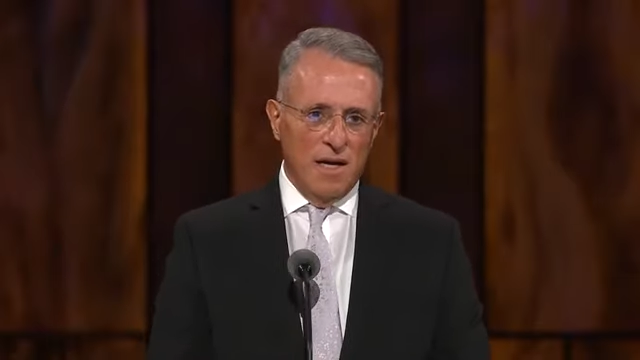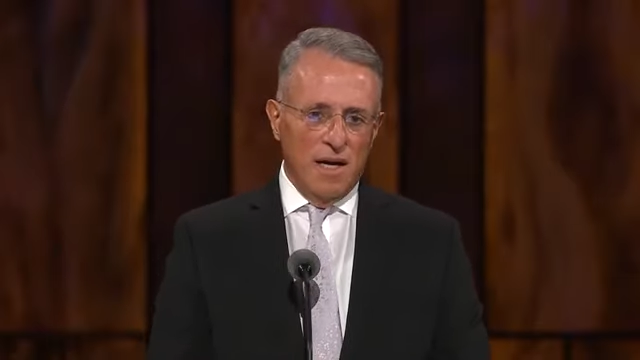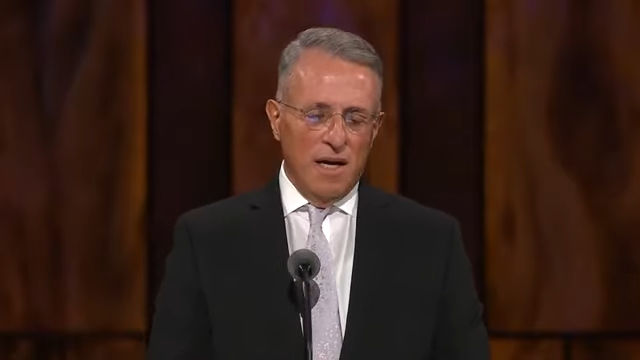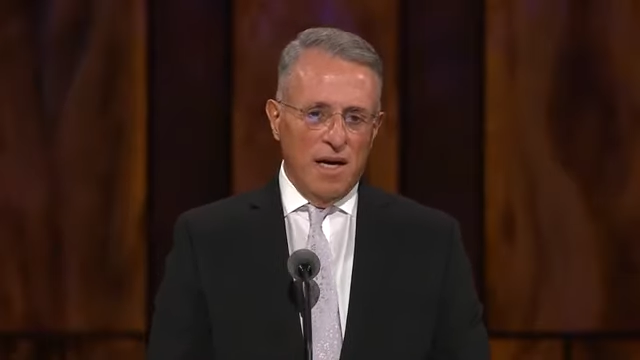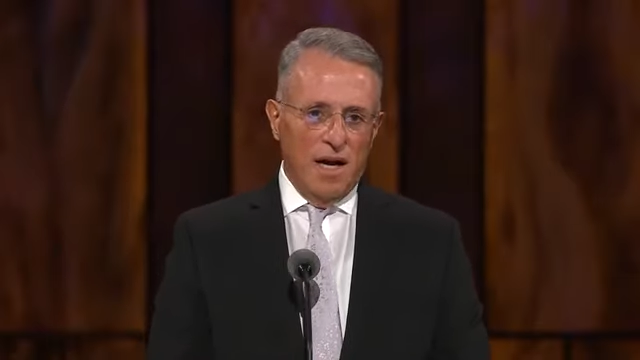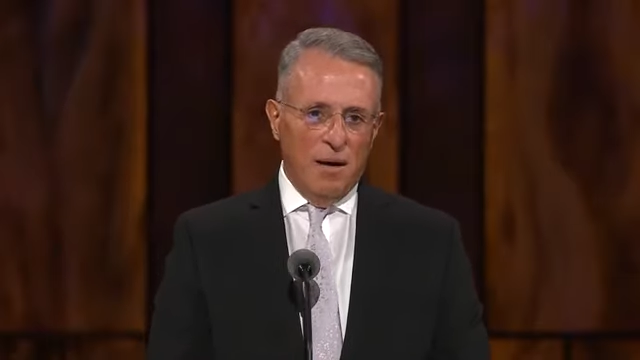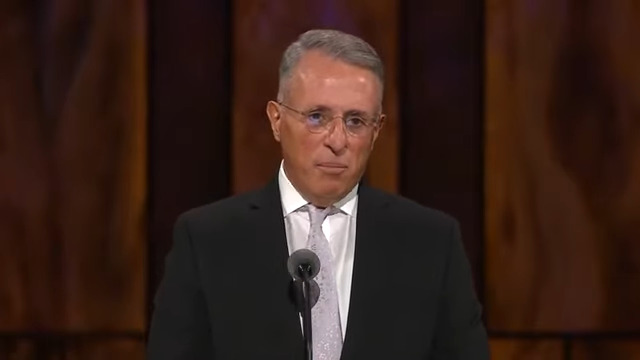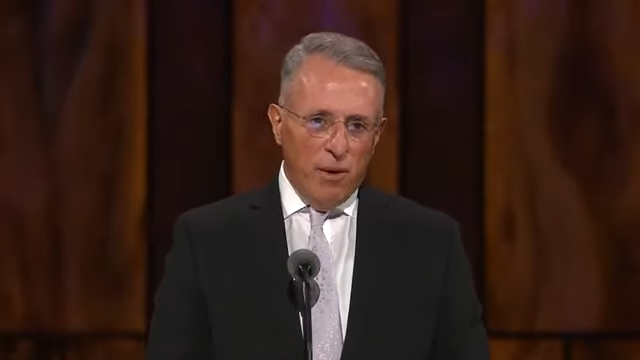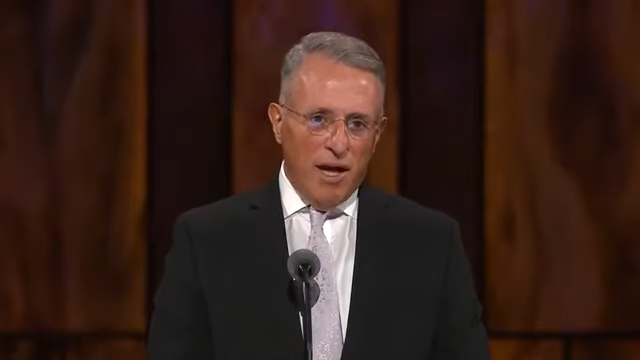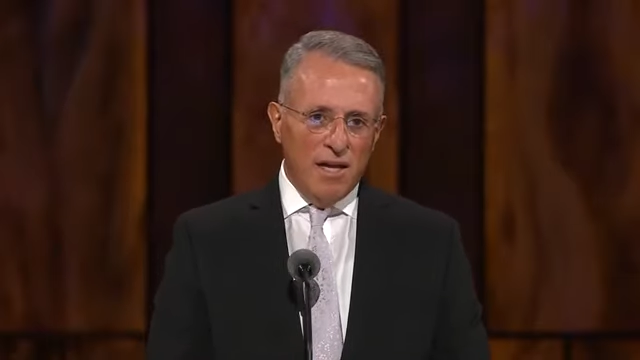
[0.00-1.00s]
Moroni
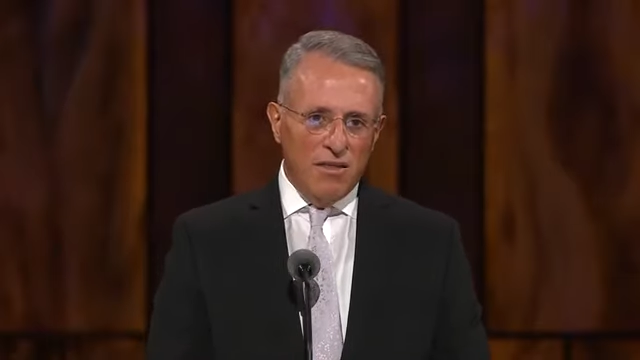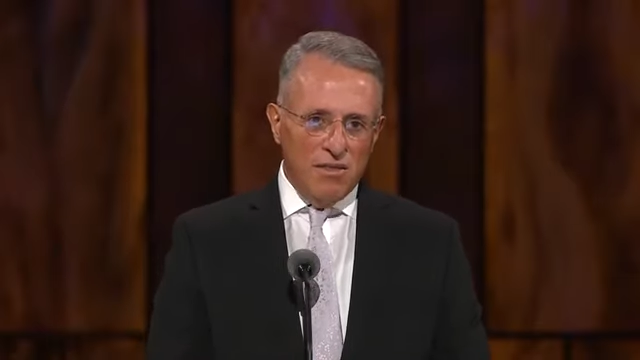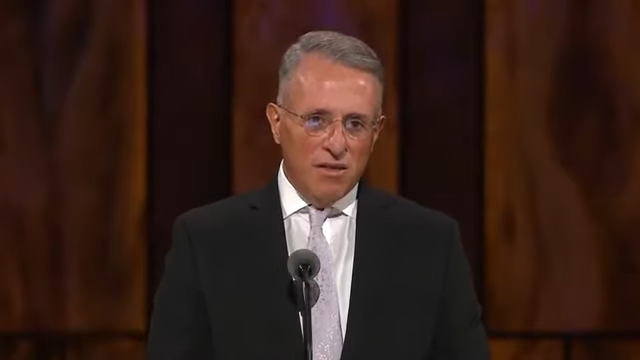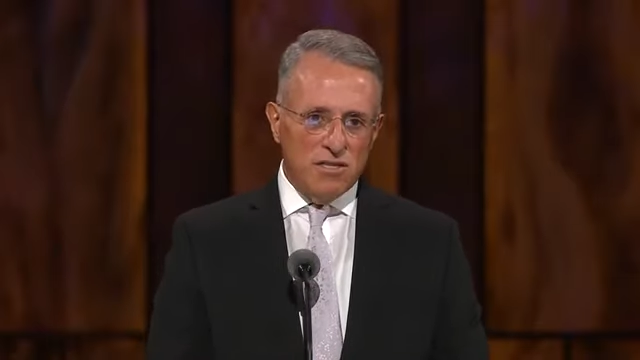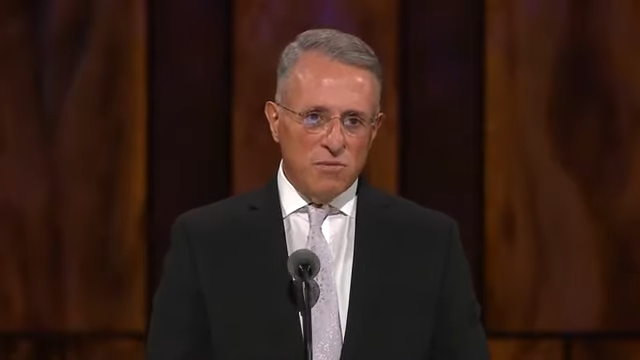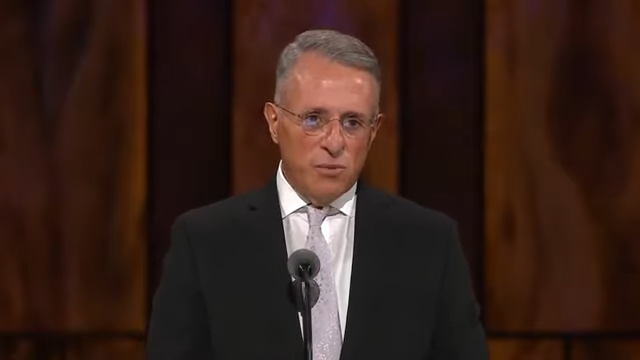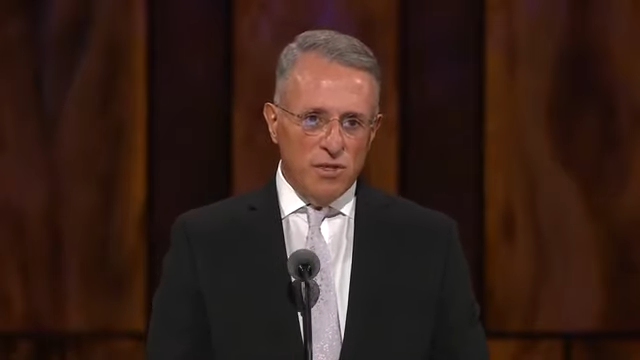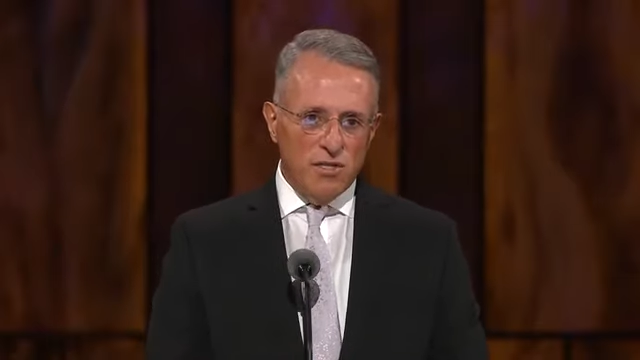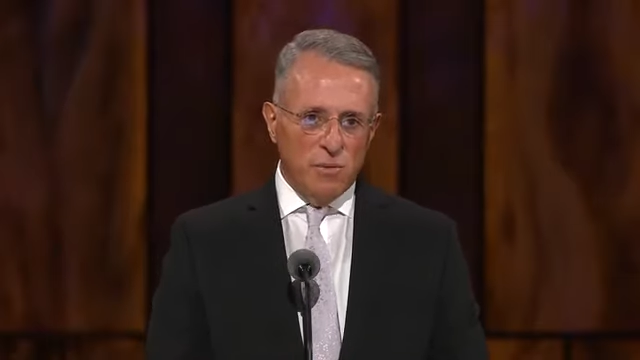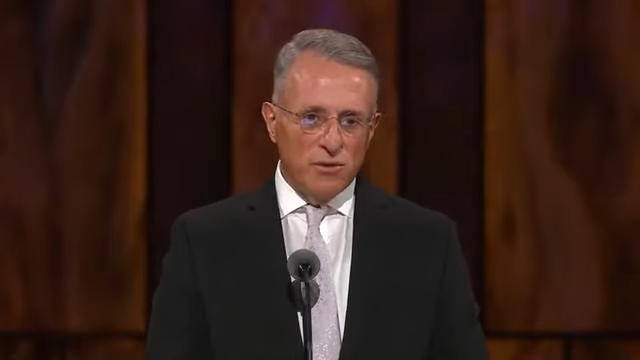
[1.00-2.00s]
os exortou a
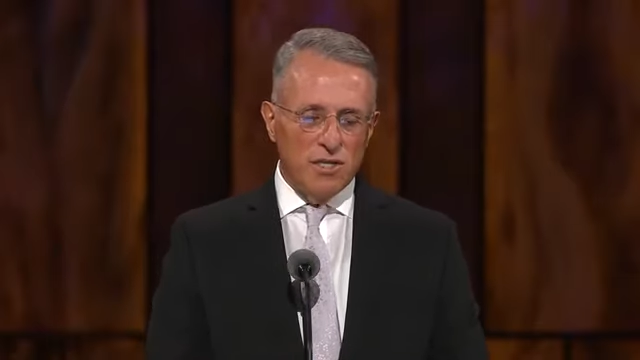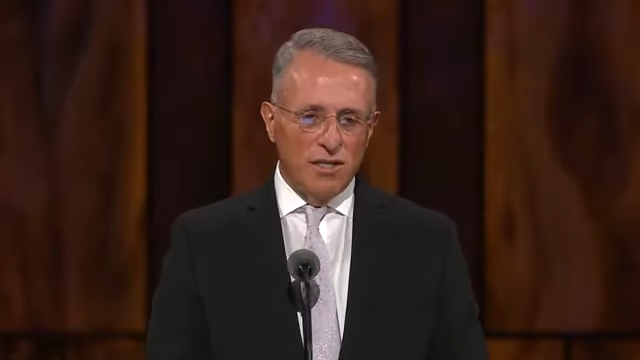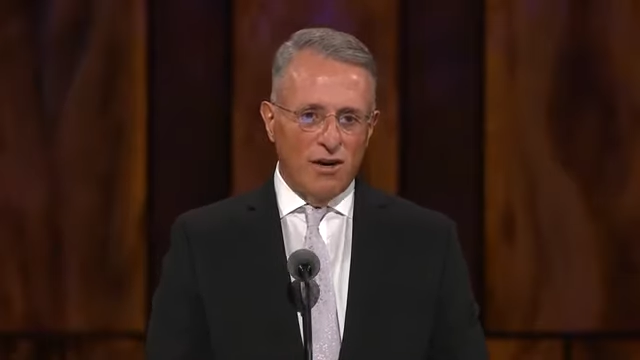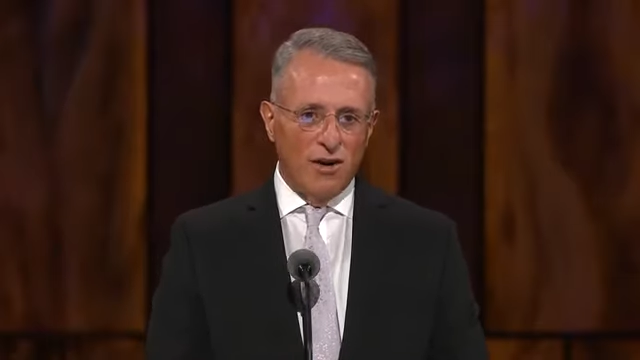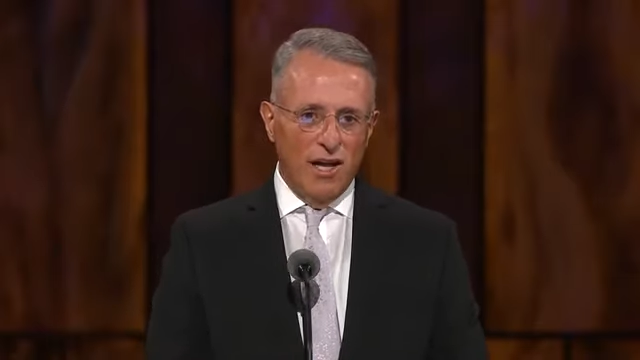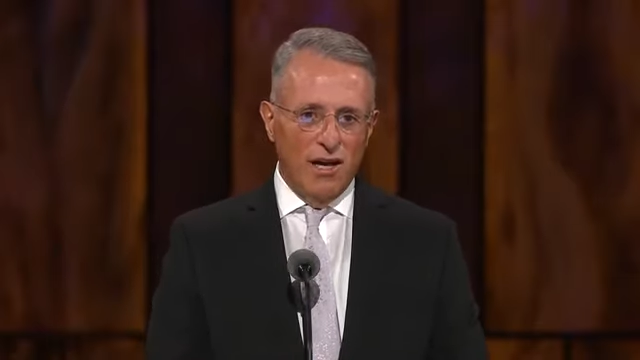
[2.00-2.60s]
chegarem-se